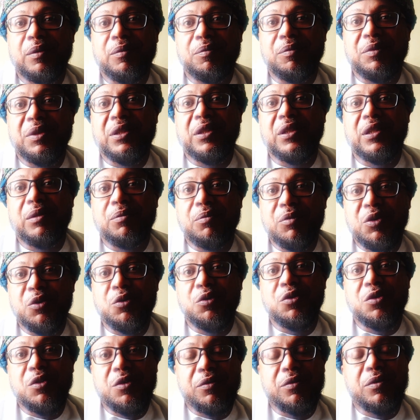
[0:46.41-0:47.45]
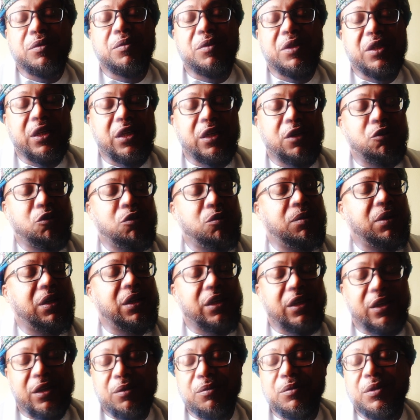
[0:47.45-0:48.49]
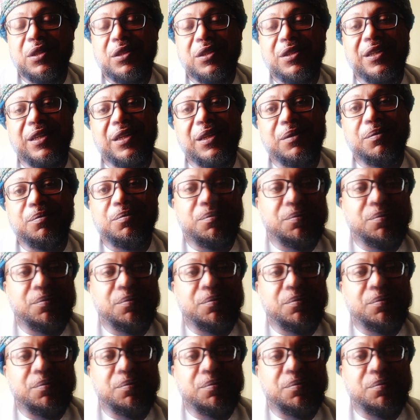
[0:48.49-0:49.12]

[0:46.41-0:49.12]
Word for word: من دم يوسف بن يعقوب عليهما السلام